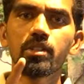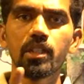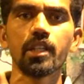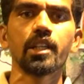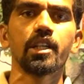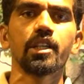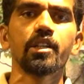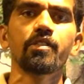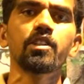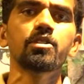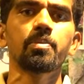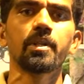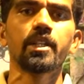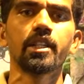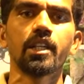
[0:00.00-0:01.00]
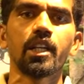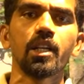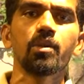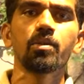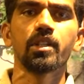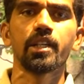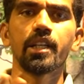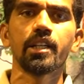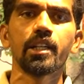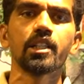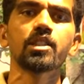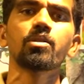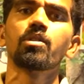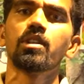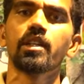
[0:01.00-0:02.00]
ஒன்ஸ் நீங்கள் இன்வெஸ்ட் பண்ணிட்டீங்கன்னா ஒரு டென்
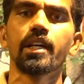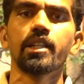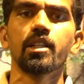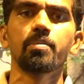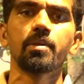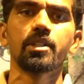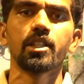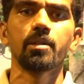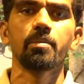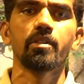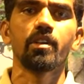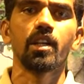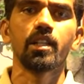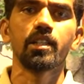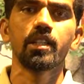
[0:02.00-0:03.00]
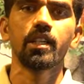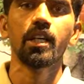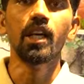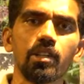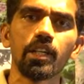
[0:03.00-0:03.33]
இயர்ஸ்க்கு உங்களுக்கு எந்த பிரச்சனையுமே வராது